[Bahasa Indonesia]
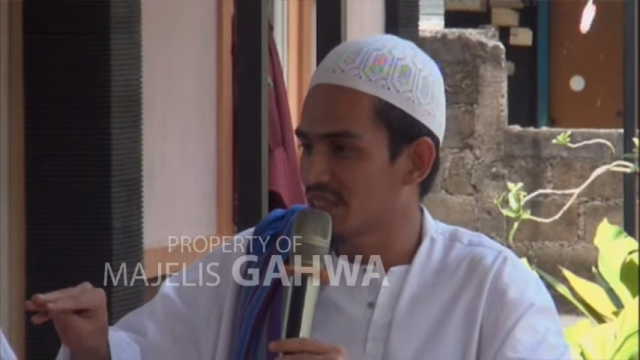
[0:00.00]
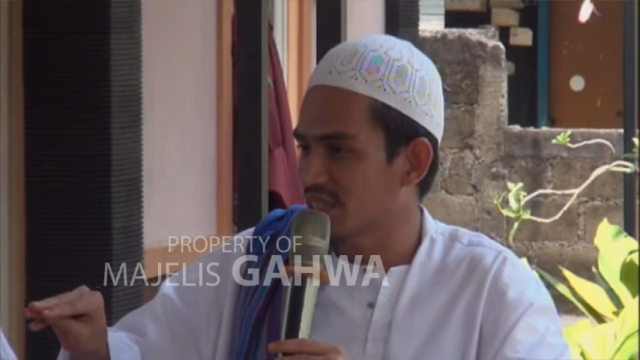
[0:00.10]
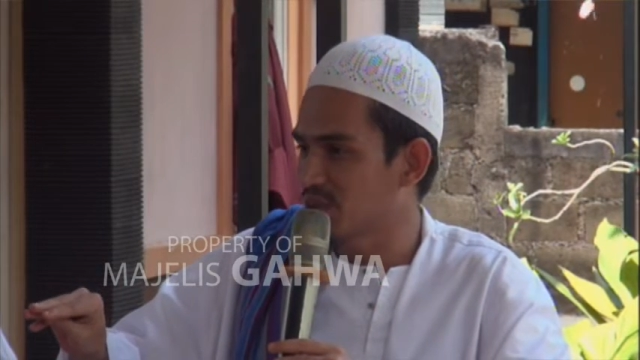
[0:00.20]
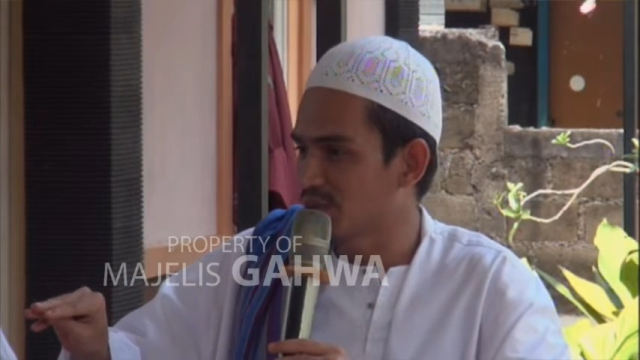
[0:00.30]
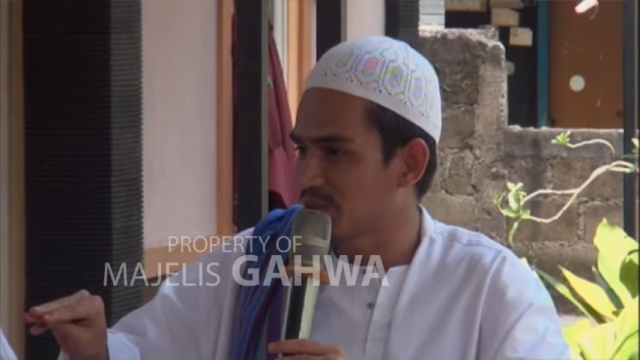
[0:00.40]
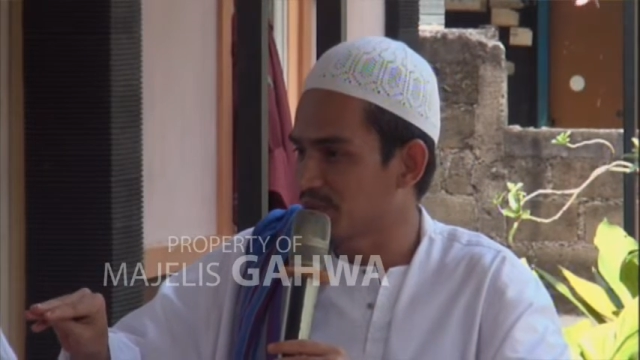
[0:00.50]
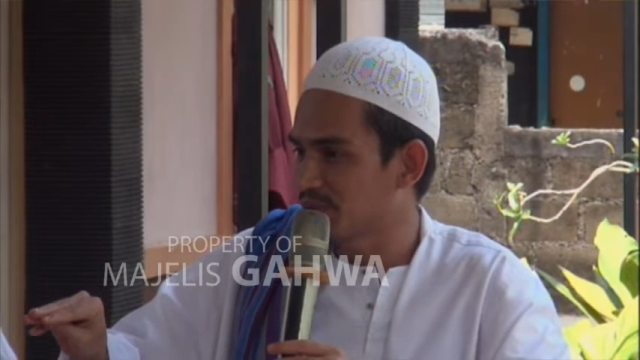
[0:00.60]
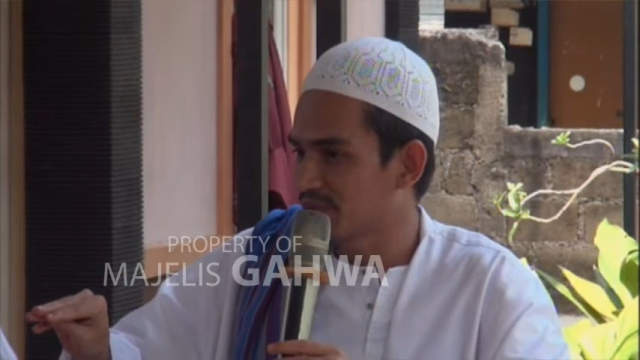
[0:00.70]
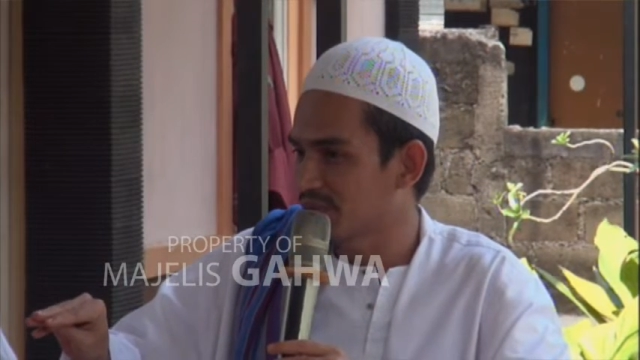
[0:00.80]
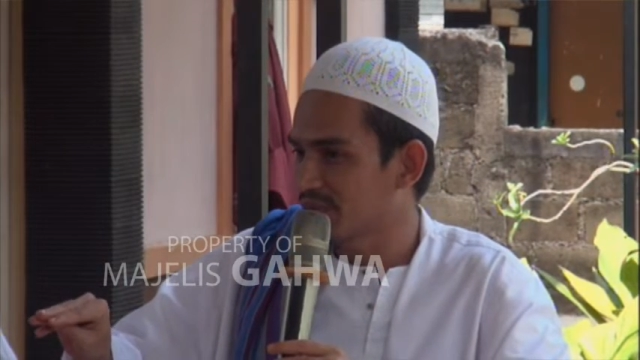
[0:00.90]
siapa.
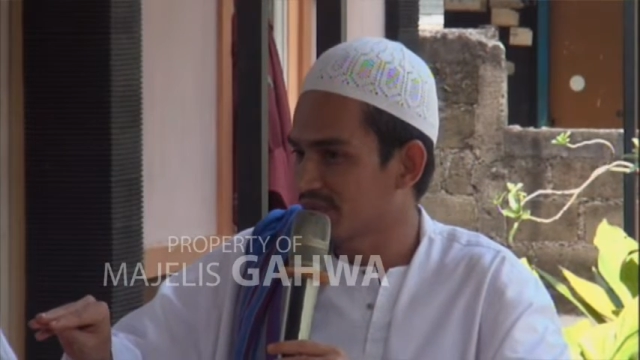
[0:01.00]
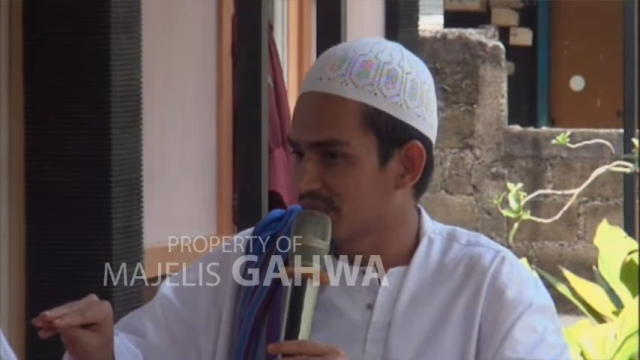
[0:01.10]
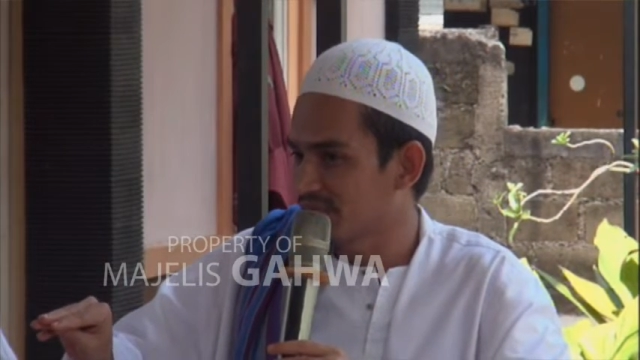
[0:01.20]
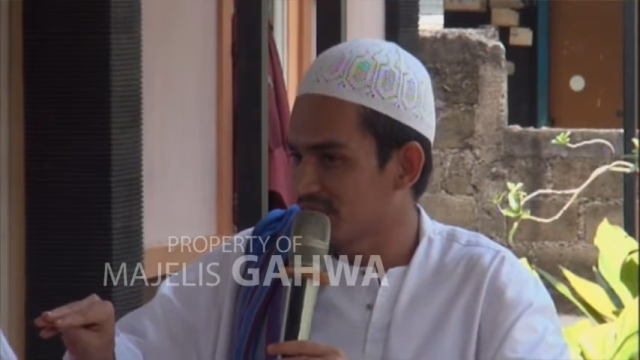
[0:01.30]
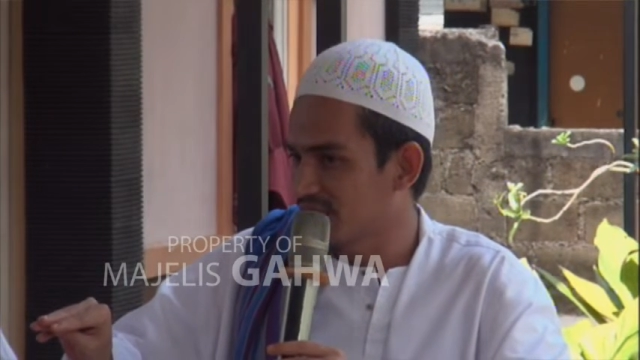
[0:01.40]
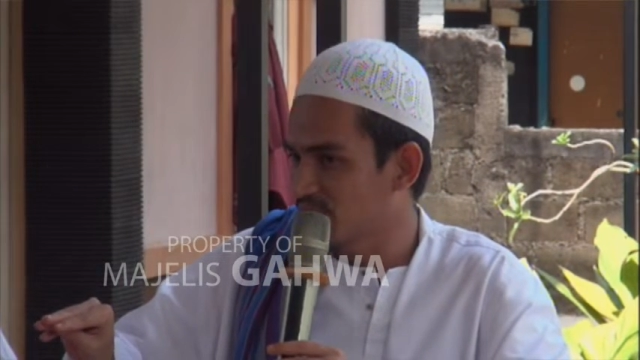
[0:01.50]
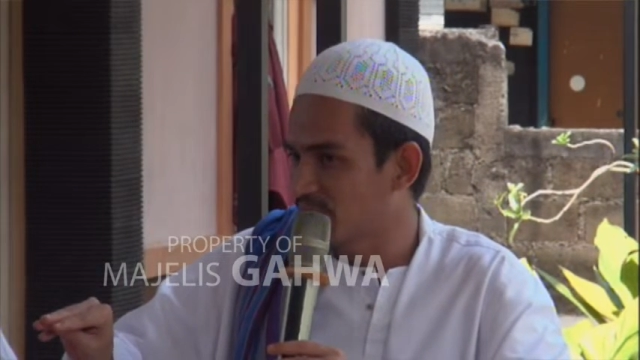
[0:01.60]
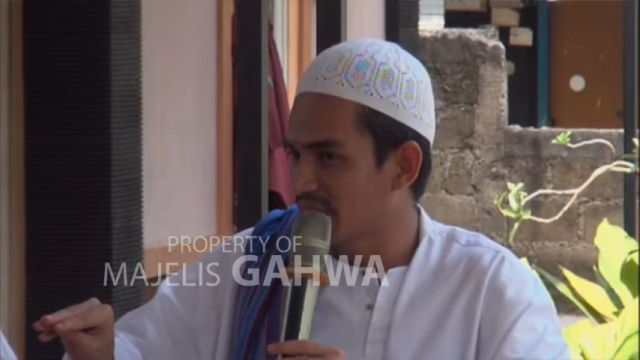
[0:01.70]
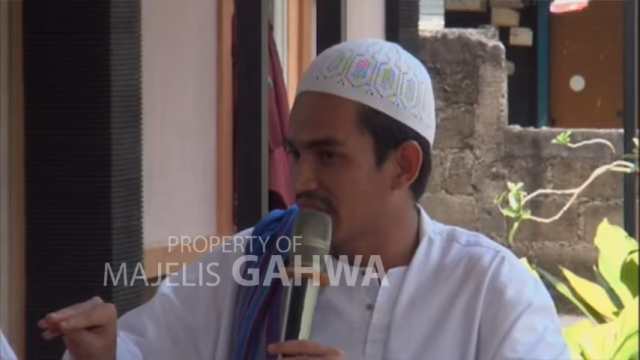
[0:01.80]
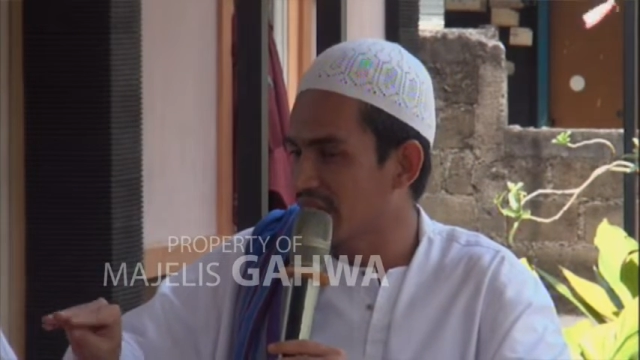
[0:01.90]
Si
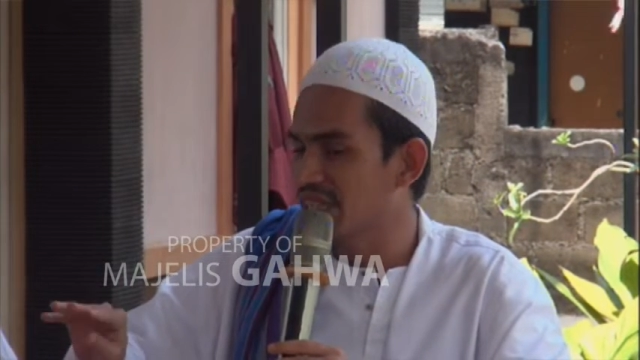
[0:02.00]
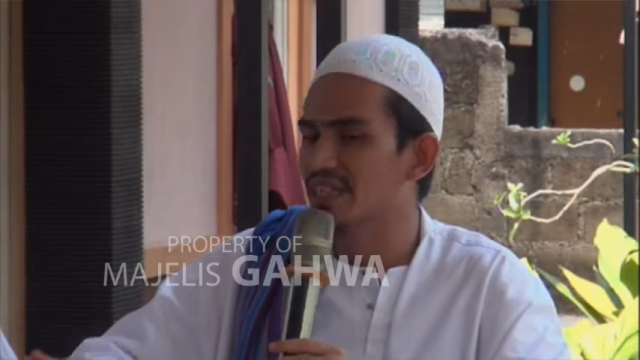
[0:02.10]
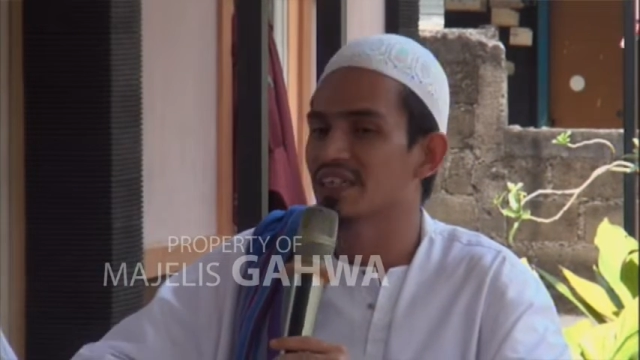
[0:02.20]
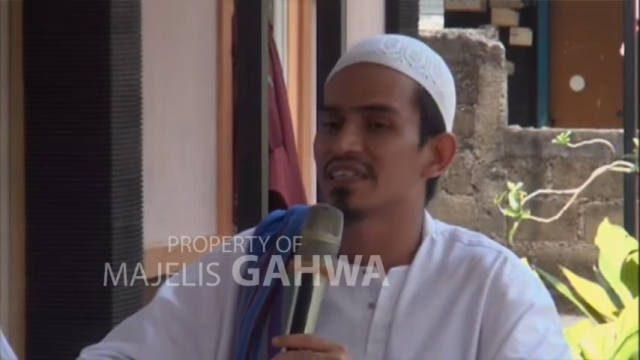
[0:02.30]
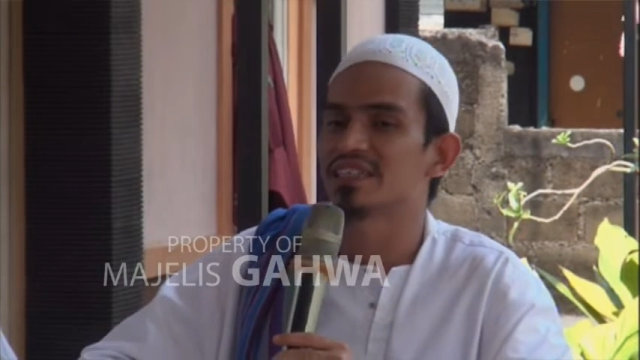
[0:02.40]
pengakikah